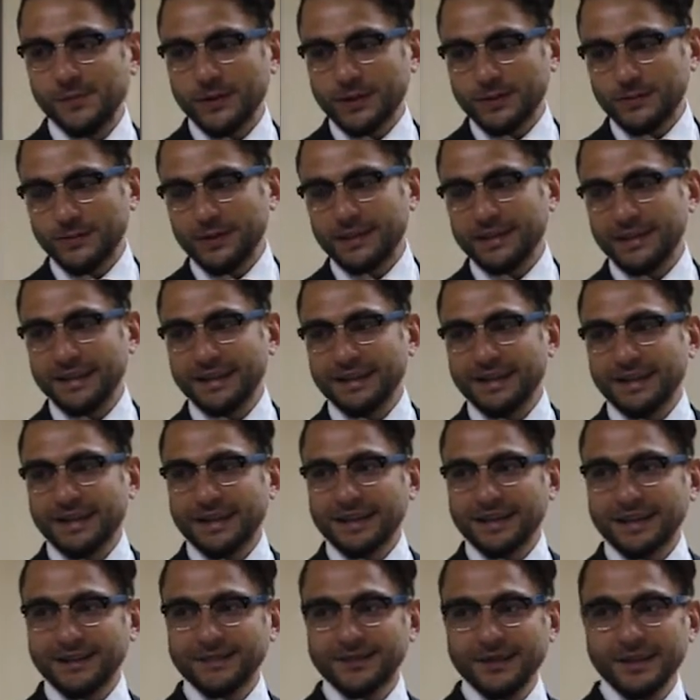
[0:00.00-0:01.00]
посмотреть, как
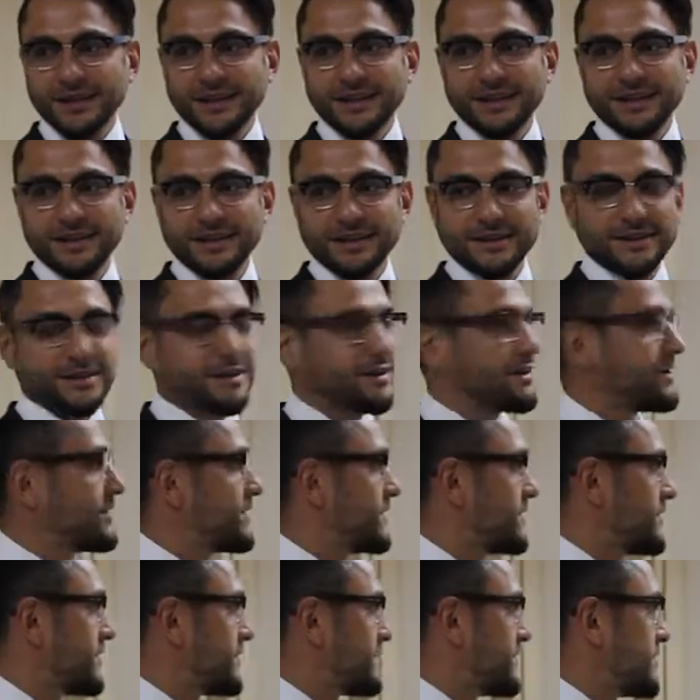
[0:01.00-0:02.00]
это выглядит
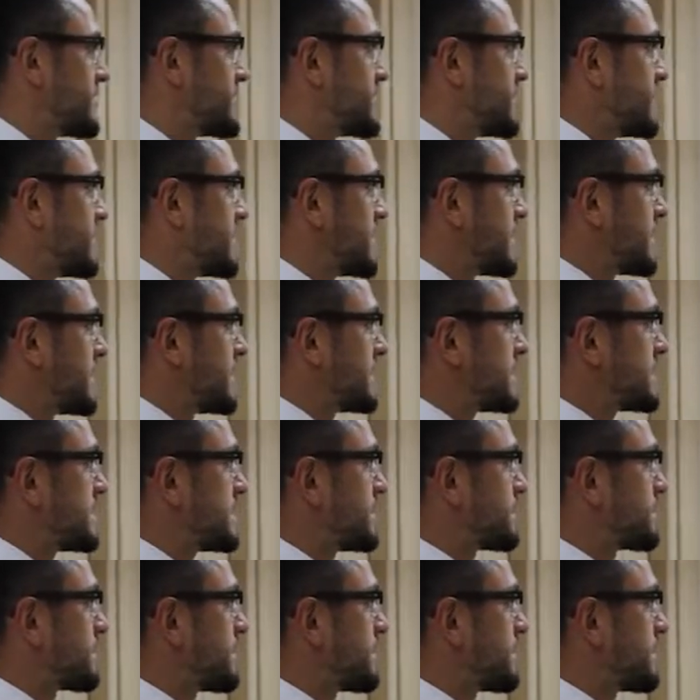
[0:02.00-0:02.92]
э, в действительности.